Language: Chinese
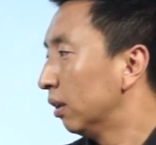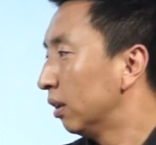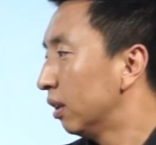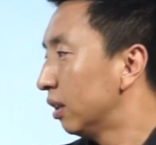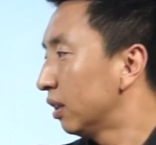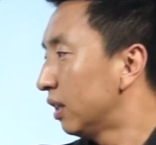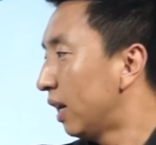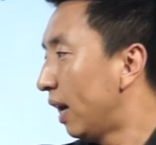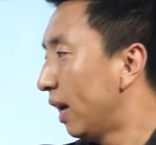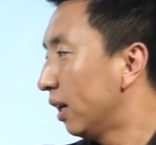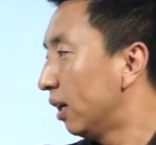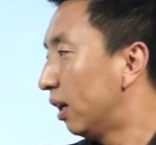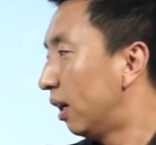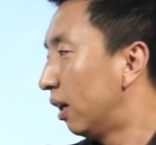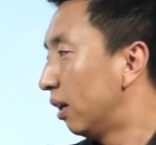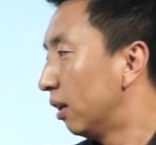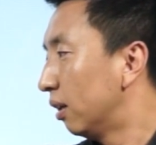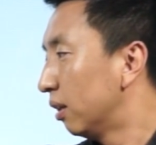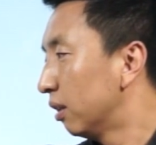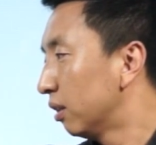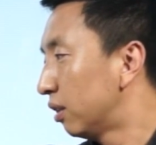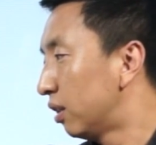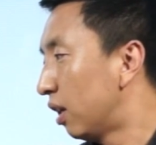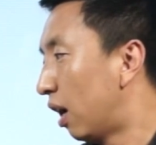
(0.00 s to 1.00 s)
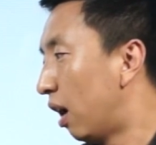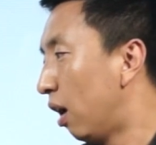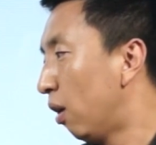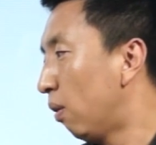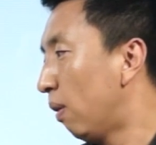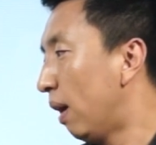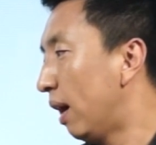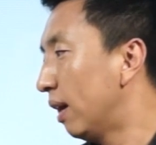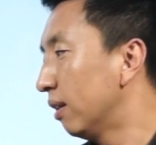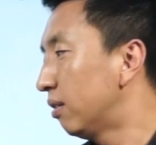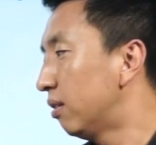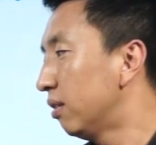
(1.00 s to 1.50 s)
那下一个，强
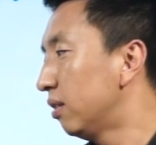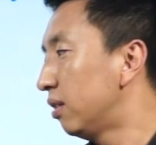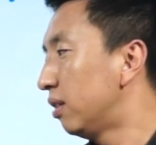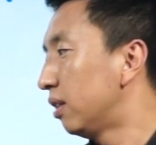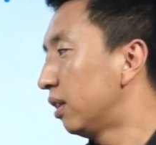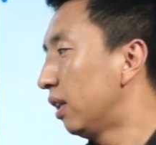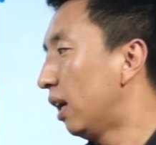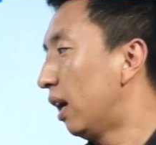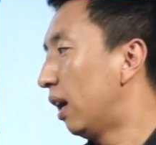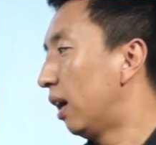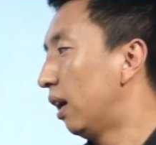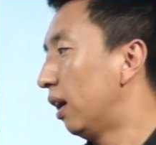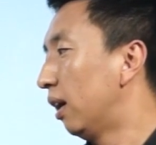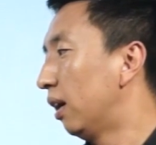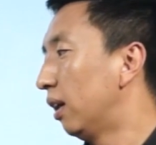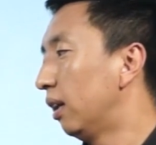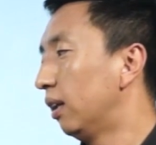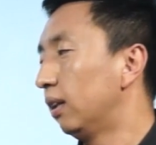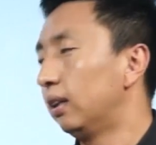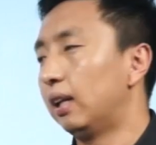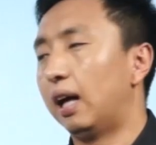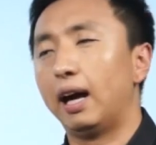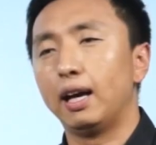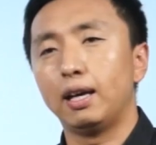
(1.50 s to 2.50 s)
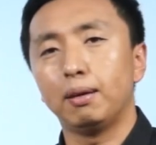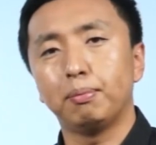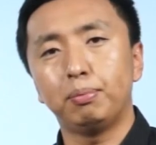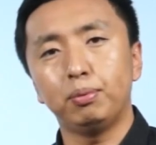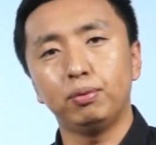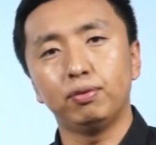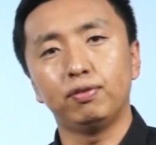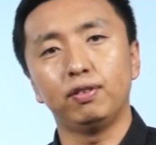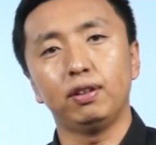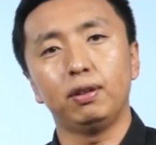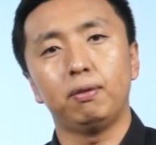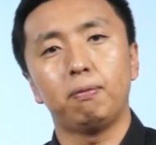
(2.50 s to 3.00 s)
化自己的哪一
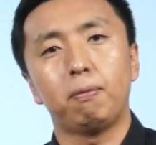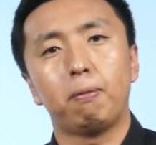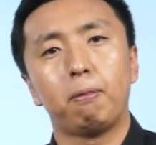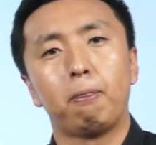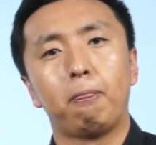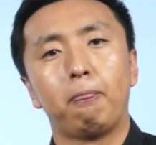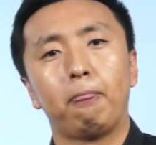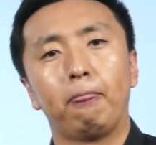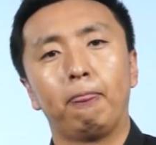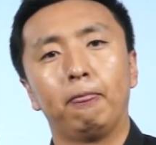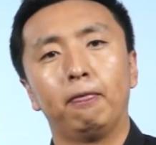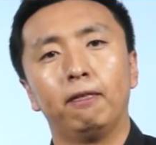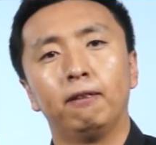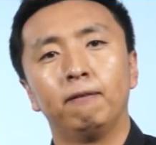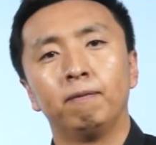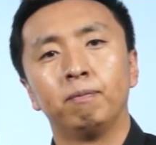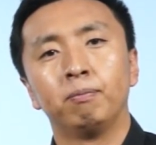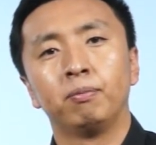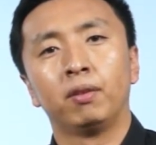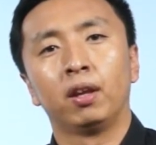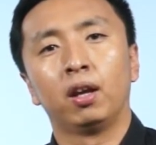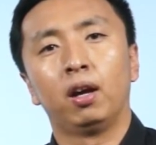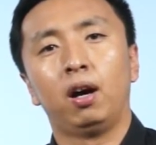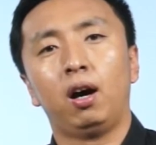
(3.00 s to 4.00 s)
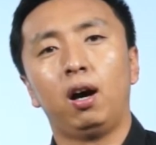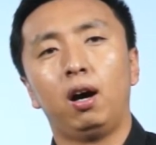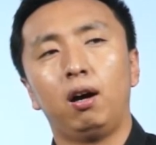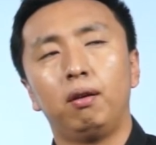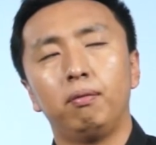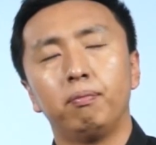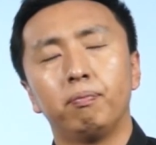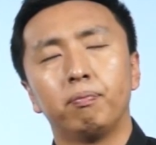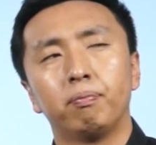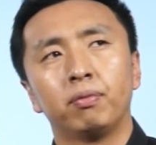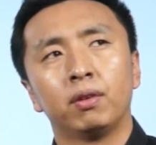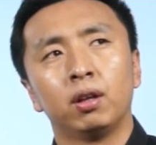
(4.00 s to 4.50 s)
部分？
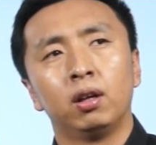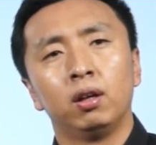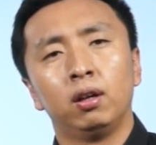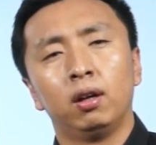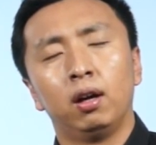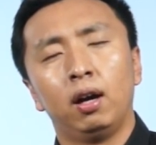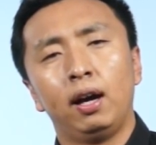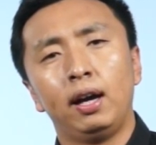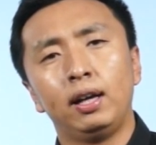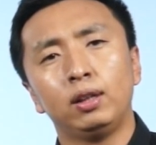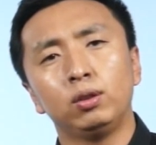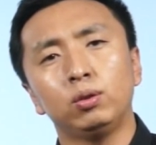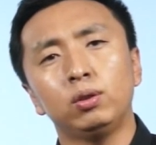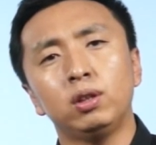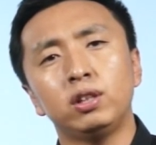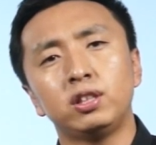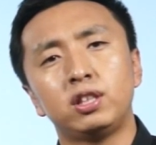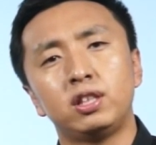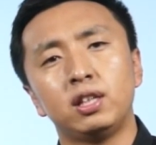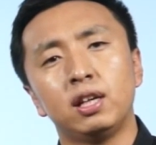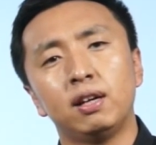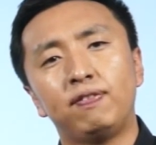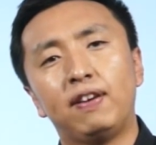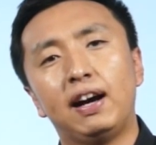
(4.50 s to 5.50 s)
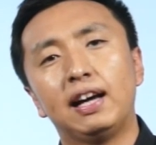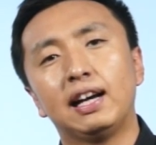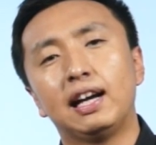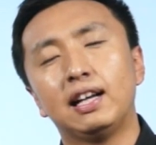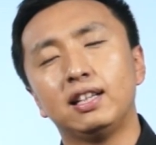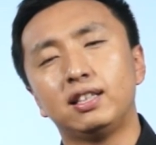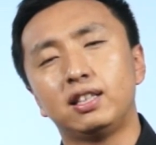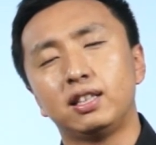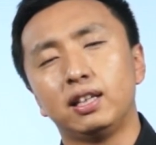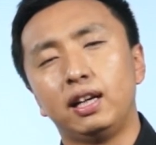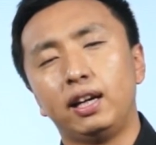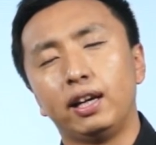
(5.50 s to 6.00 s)
好，很多的企业发
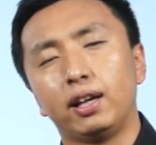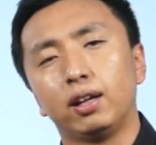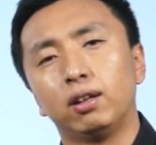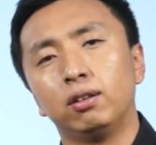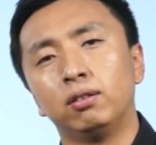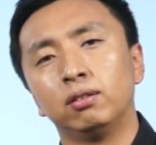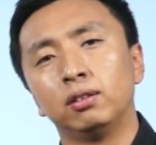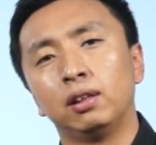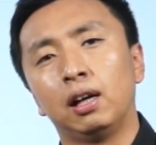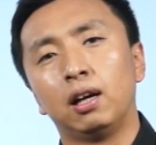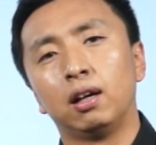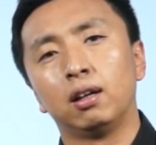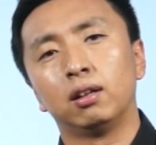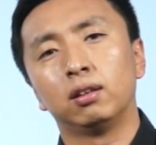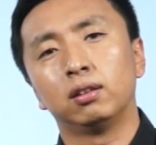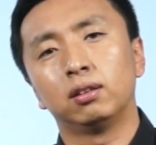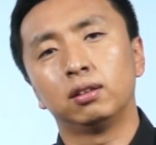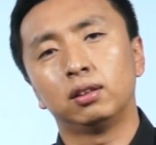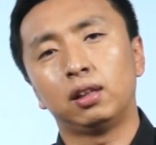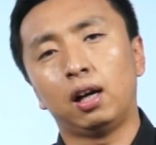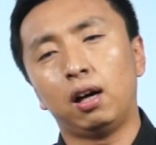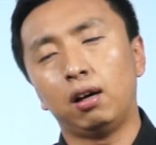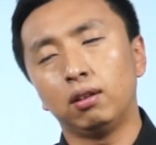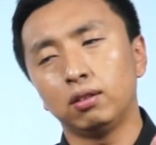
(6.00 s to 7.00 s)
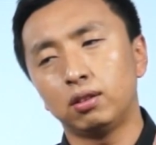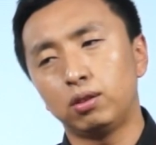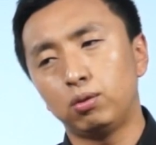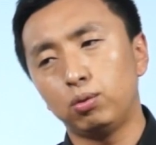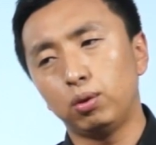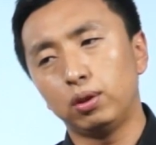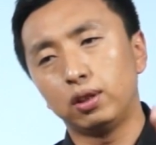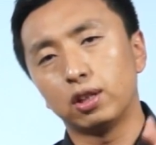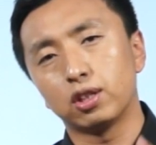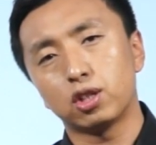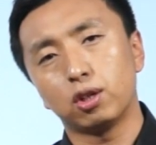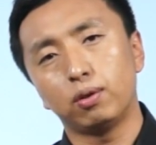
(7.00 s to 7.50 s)
展起来以后呢，当
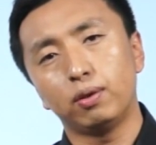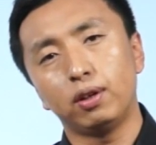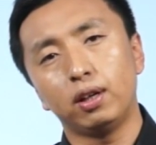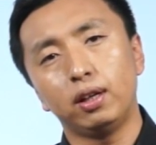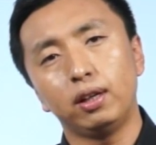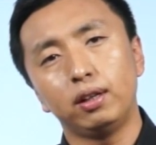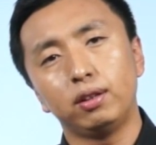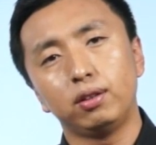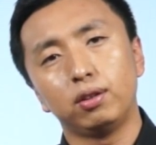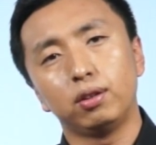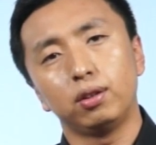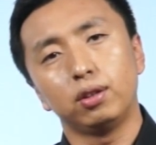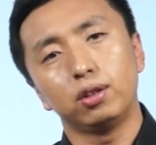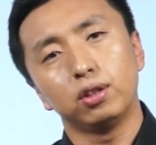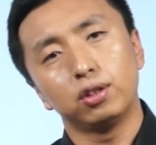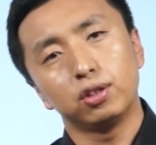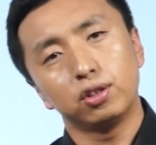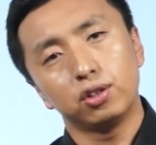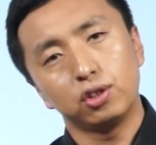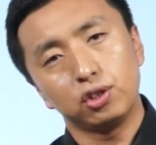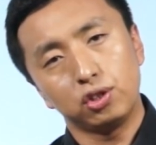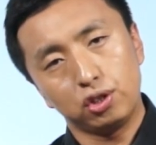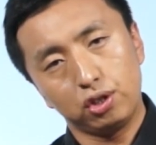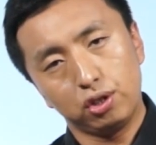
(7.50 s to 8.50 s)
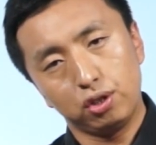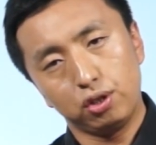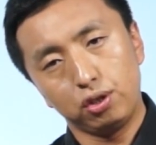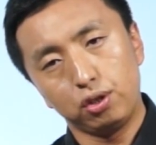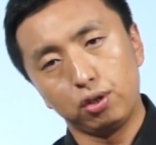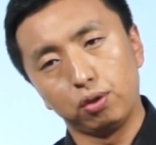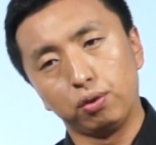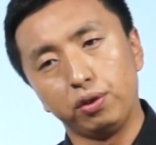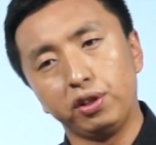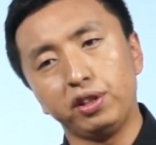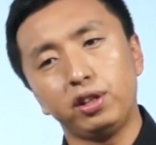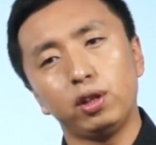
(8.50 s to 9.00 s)
做的稍微
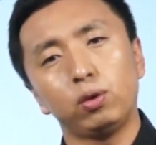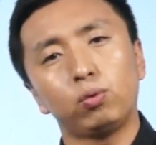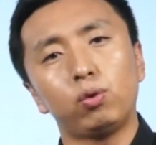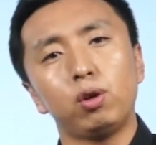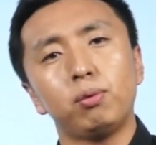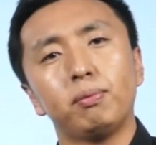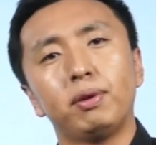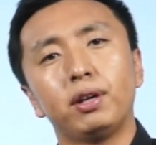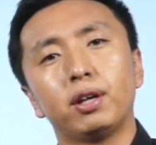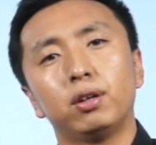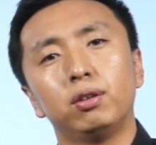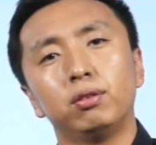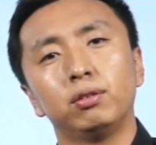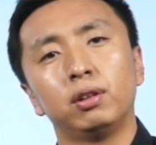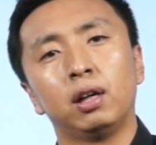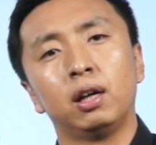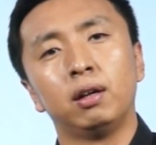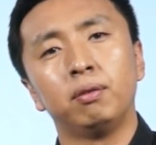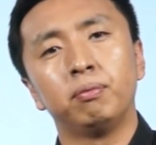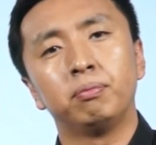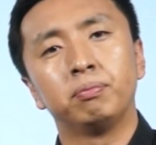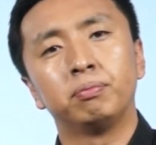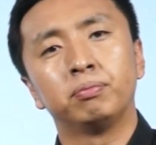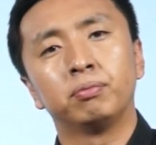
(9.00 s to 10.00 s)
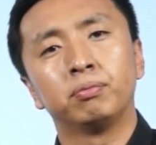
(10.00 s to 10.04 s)
有了一定规模以后呢，